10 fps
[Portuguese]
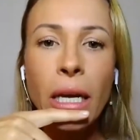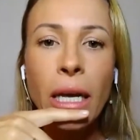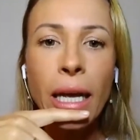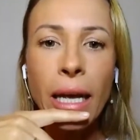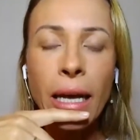
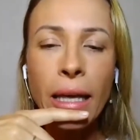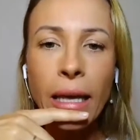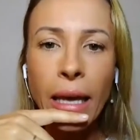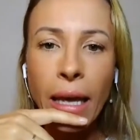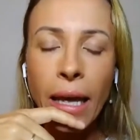E
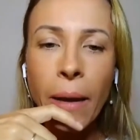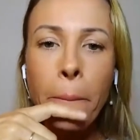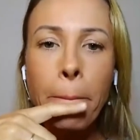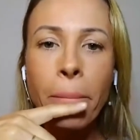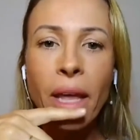que
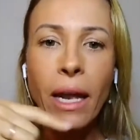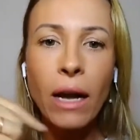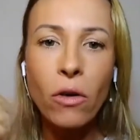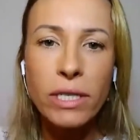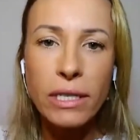
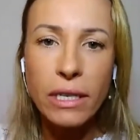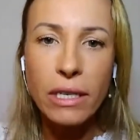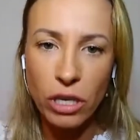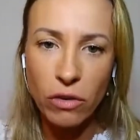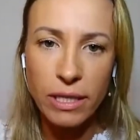ela
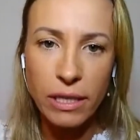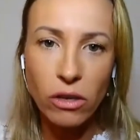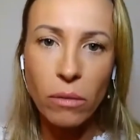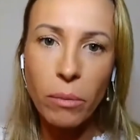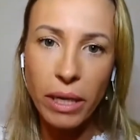tinha
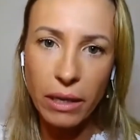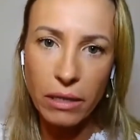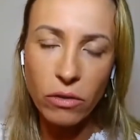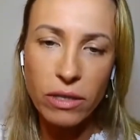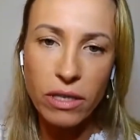conseguido amamentar
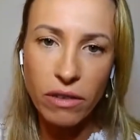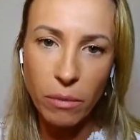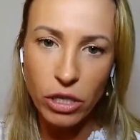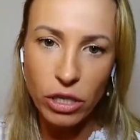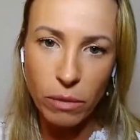
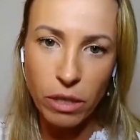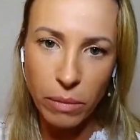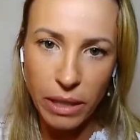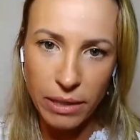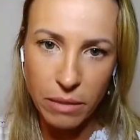exclusivamente na
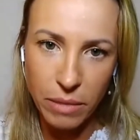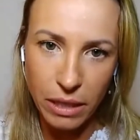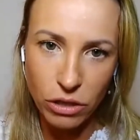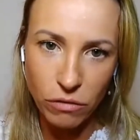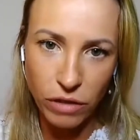primeira semana
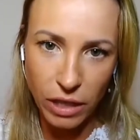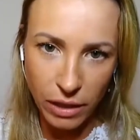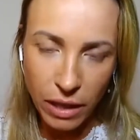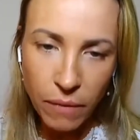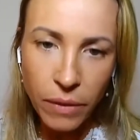de
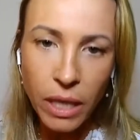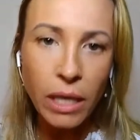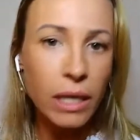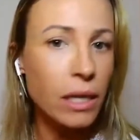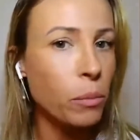vida
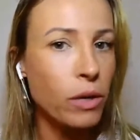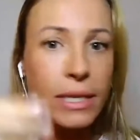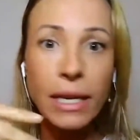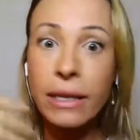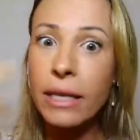e depois
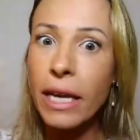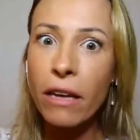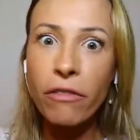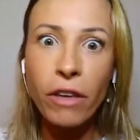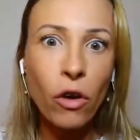ela
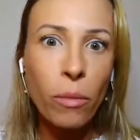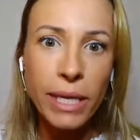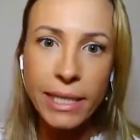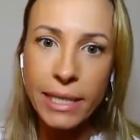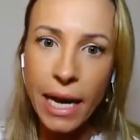teve que
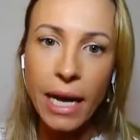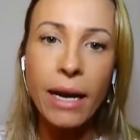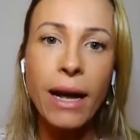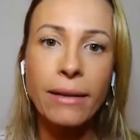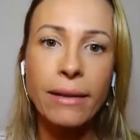começar
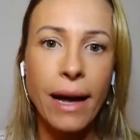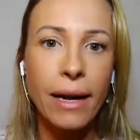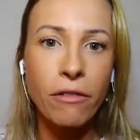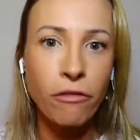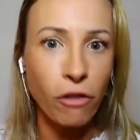a dar
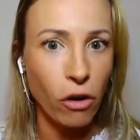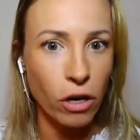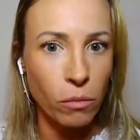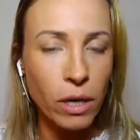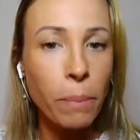a
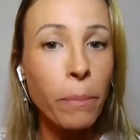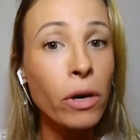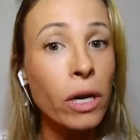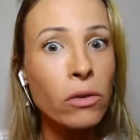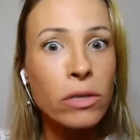fórmula
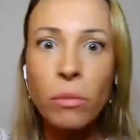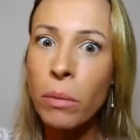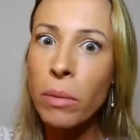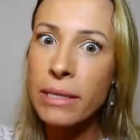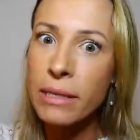porque o seu
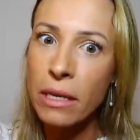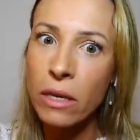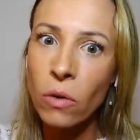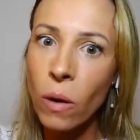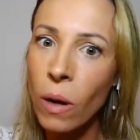
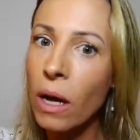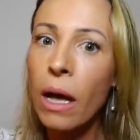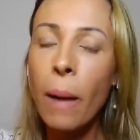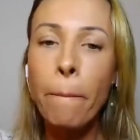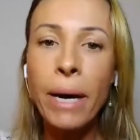bebezinho
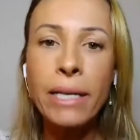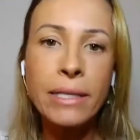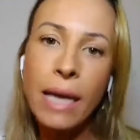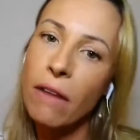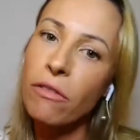
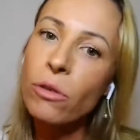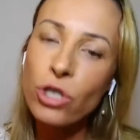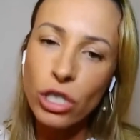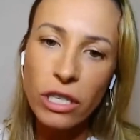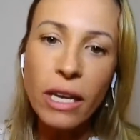passava o
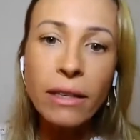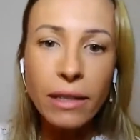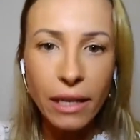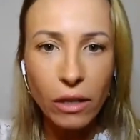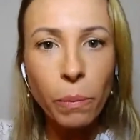dia
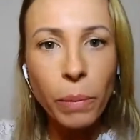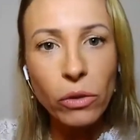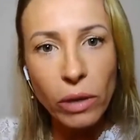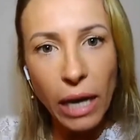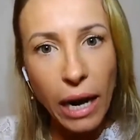inteiro
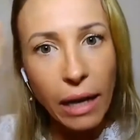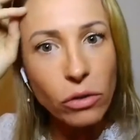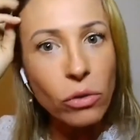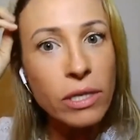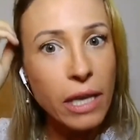pendurado
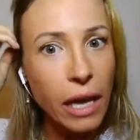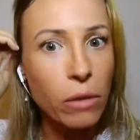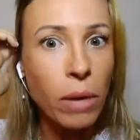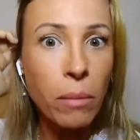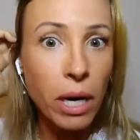no seio
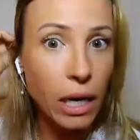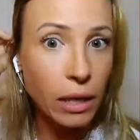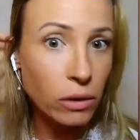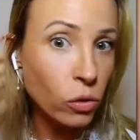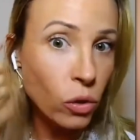mamando,